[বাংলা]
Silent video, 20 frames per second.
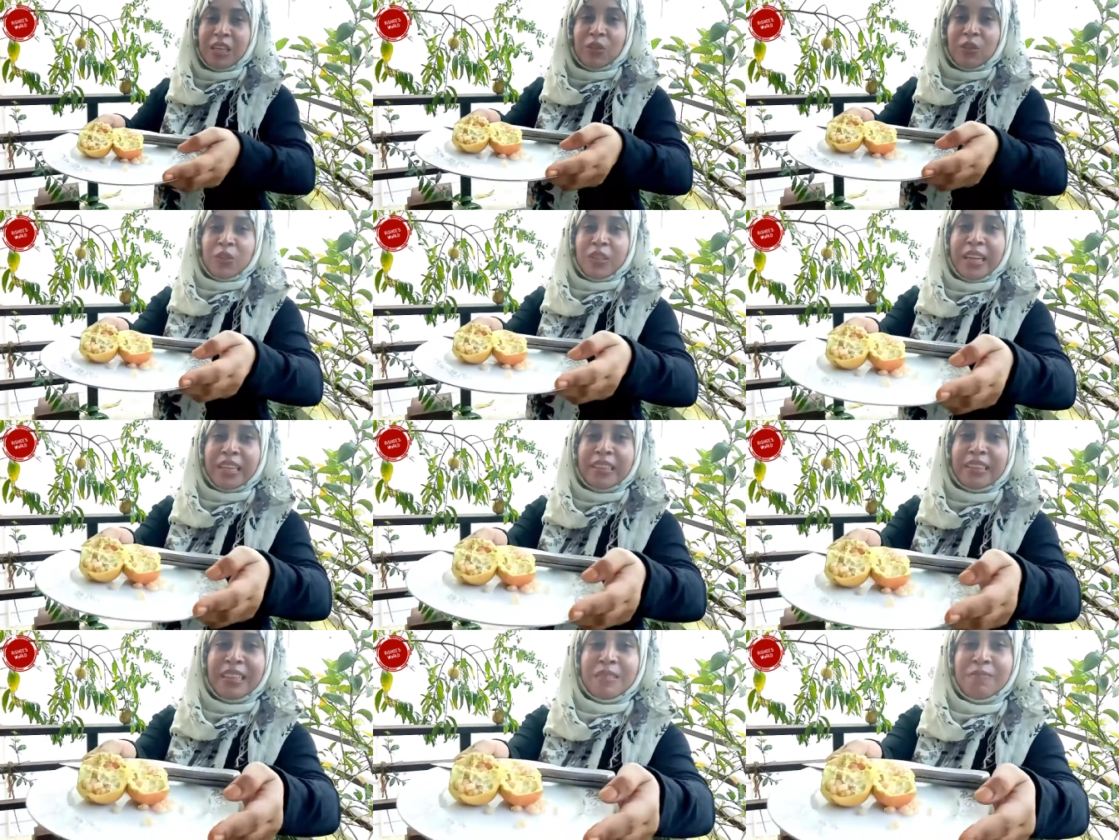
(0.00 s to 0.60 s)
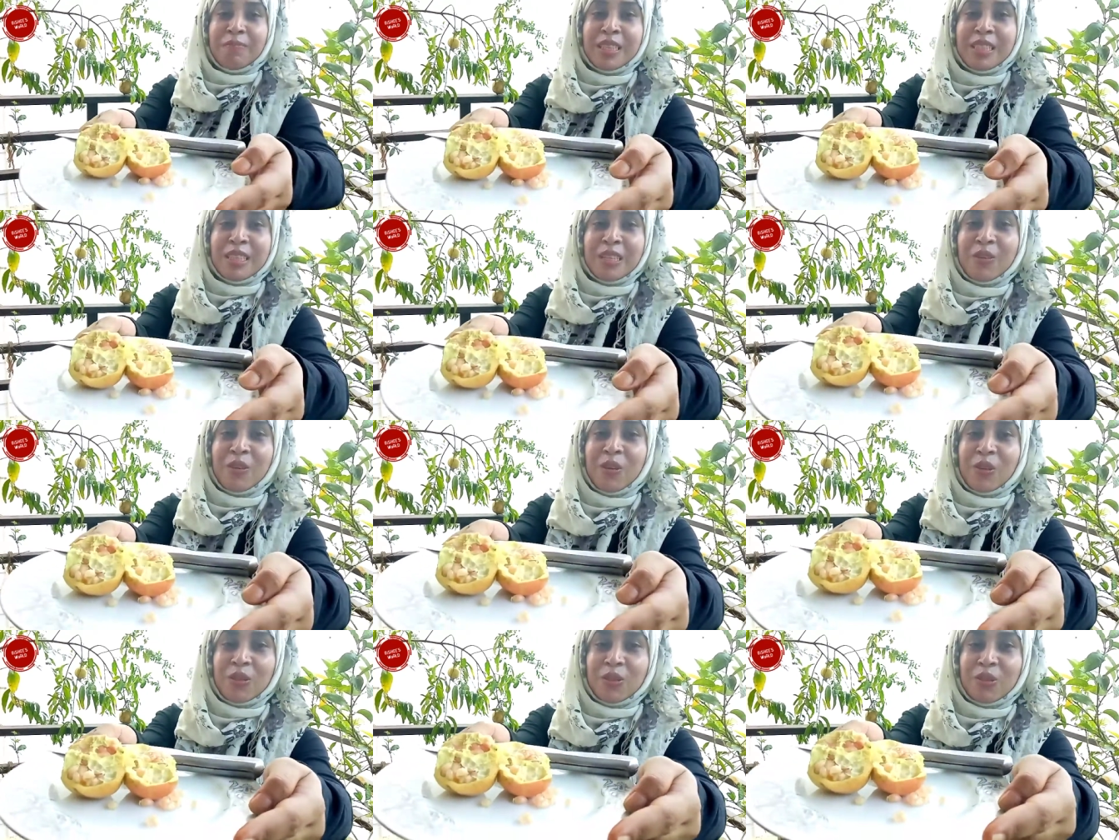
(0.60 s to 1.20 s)
তো দেখতেই পাচ্ছেন
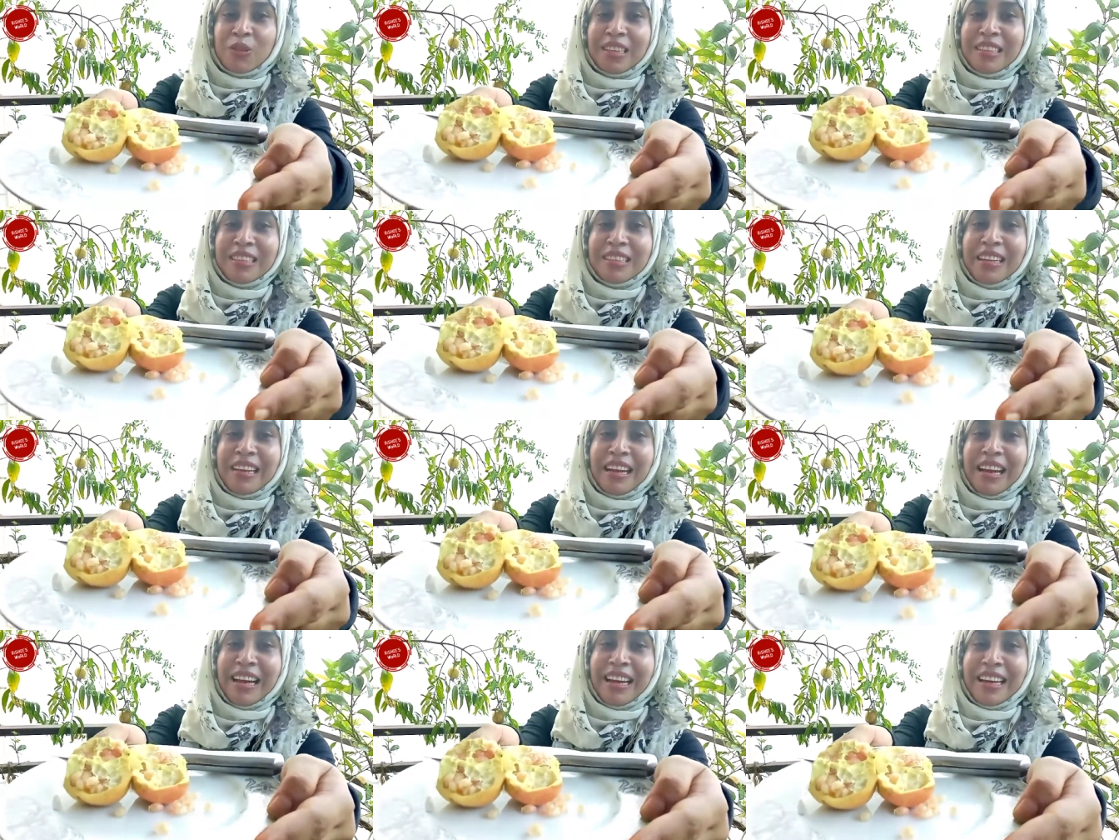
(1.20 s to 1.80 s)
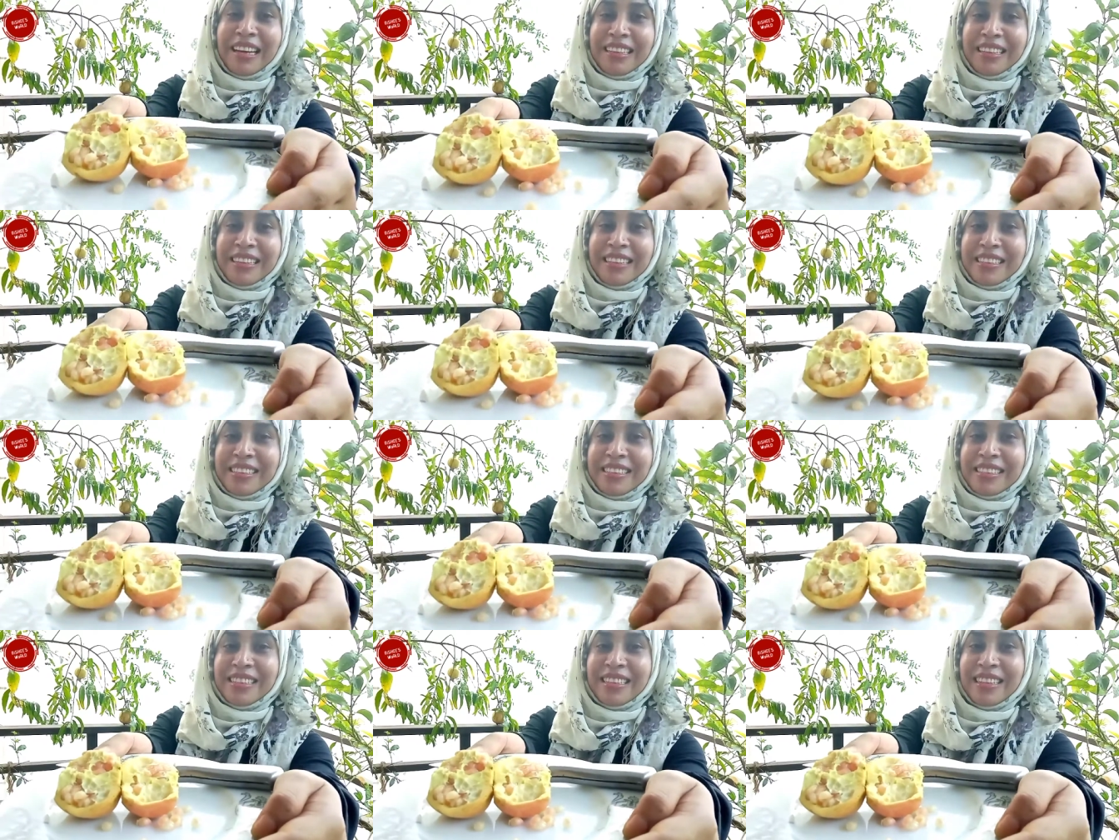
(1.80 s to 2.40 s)
কতটাই
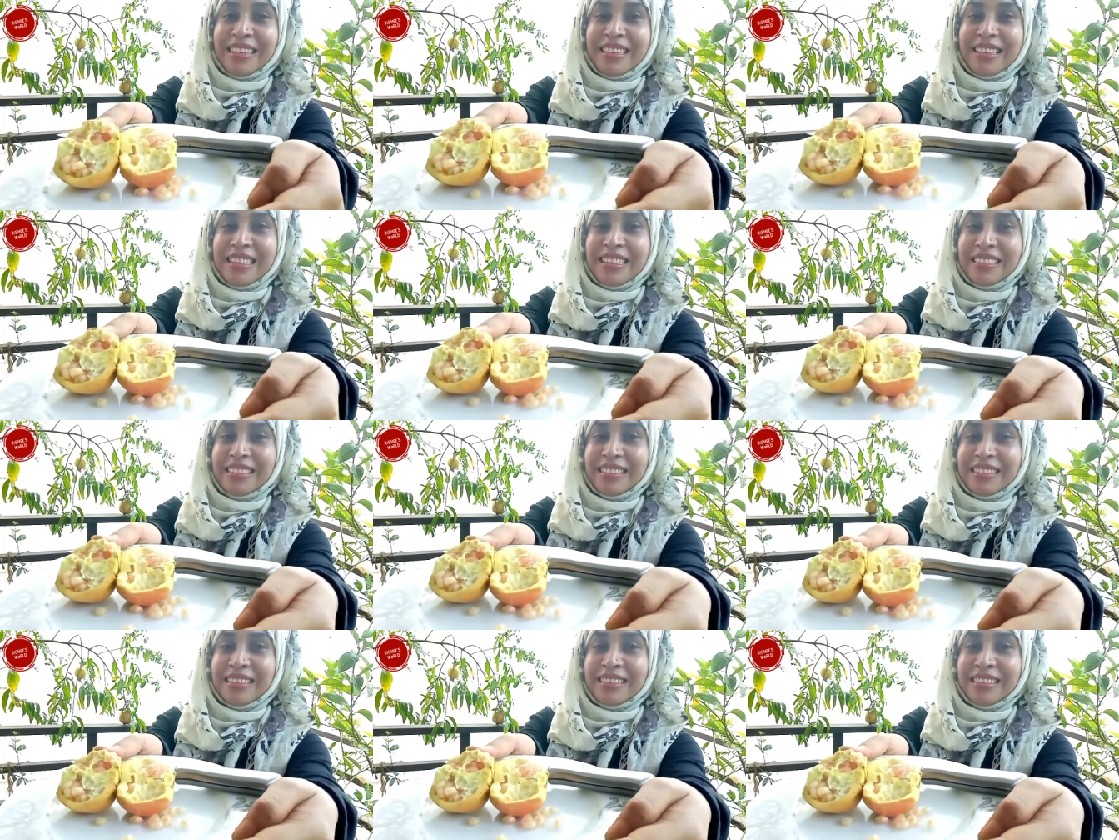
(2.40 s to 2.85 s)
নাইস তাই না